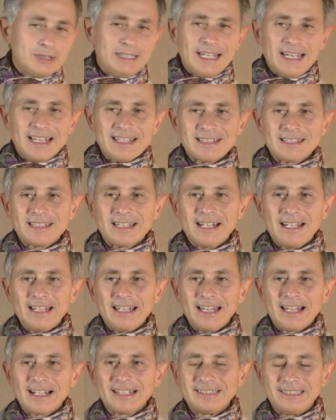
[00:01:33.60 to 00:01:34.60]

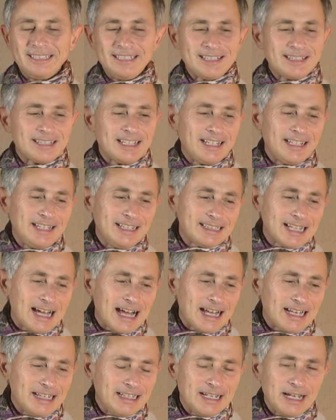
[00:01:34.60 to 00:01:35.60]
essere artista in
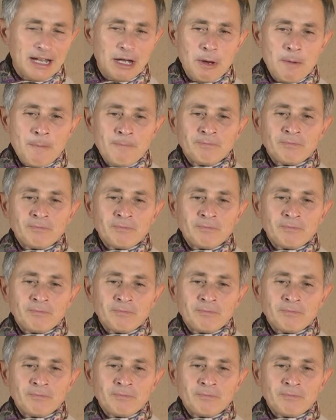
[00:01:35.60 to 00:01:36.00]
Italia